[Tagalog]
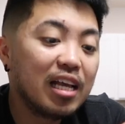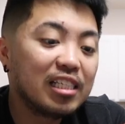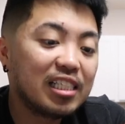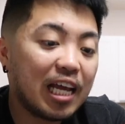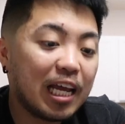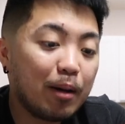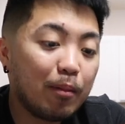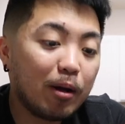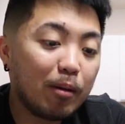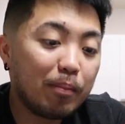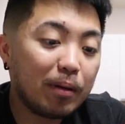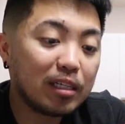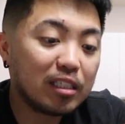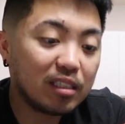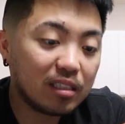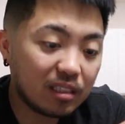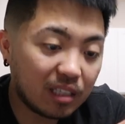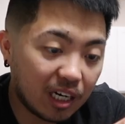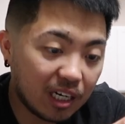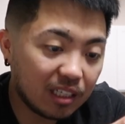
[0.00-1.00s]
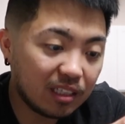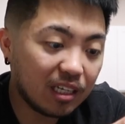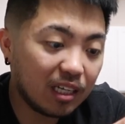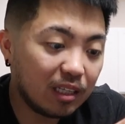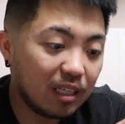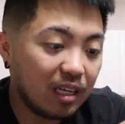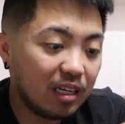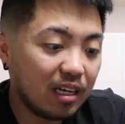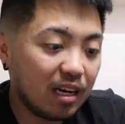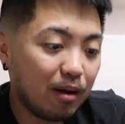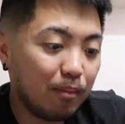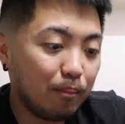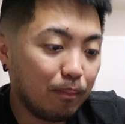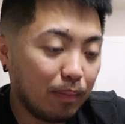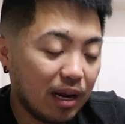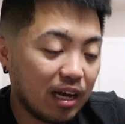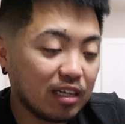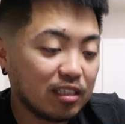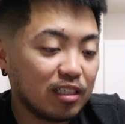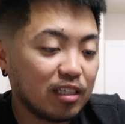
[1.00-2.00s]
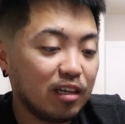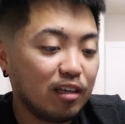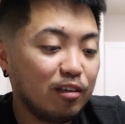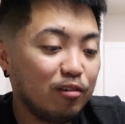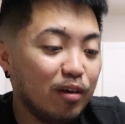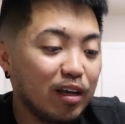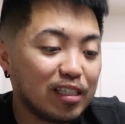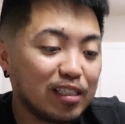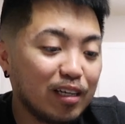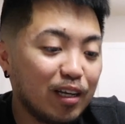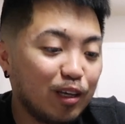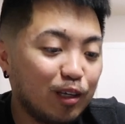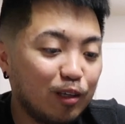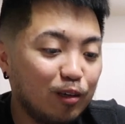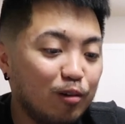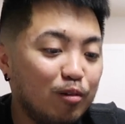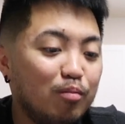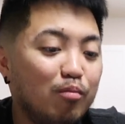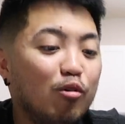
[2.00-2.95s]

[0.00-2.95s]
Sana makapag-start na din ng vlog sa US like you.